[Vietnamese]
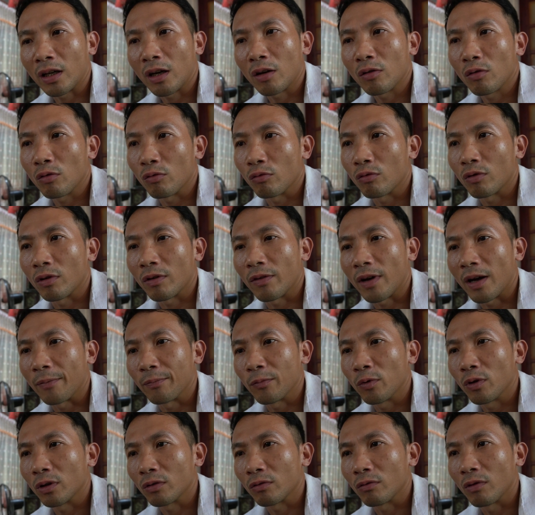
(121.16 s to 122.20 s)
trao đổi của
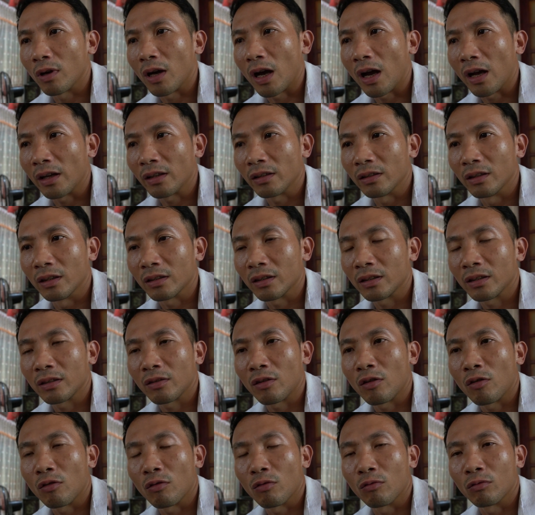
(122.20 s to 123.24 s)
pháp luật của hai nước thì
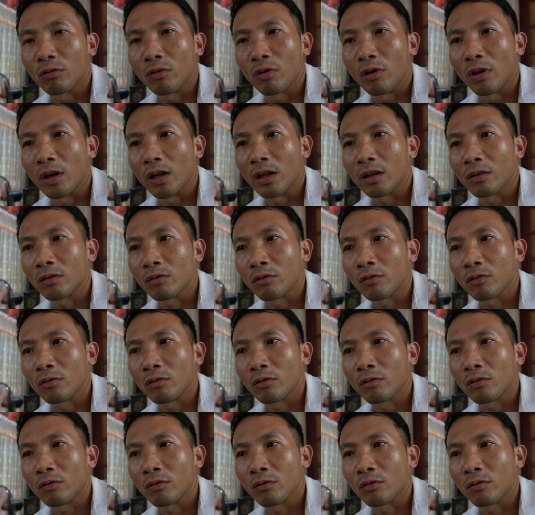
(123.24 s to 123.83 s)
họ cũng nói là